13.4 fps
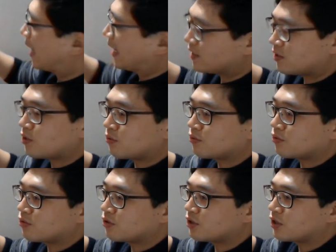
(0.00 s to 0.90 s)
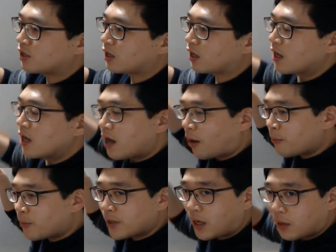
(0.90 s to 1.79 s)
많이 채울 수 있으니까
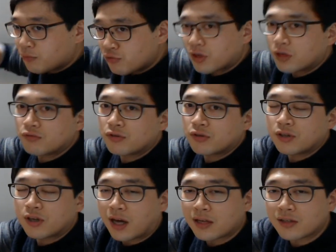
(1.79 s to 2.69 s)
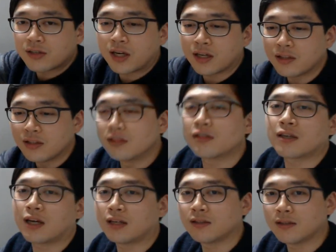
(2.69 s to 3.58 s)
한 번에 압축할 수 있는 가스량이
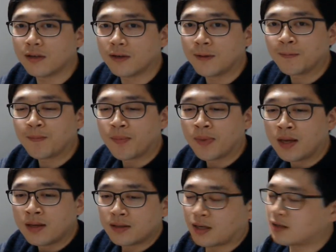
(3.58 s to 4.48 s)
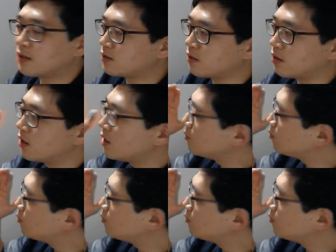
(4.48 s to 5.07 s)
늘어나는 거예요. 자, 그래서